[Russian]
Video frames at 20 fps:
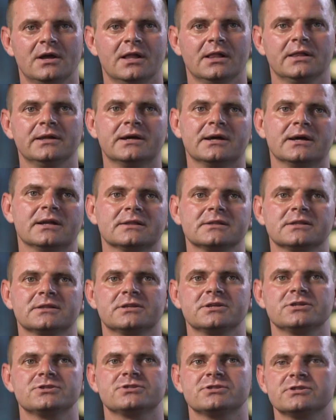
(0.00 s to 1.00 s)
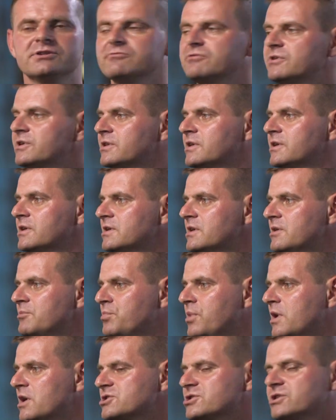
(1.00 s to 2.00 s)
Легкоатлетичные виды, есть
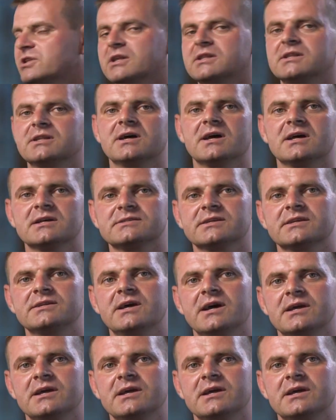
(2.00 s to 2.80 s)
башта для занятий.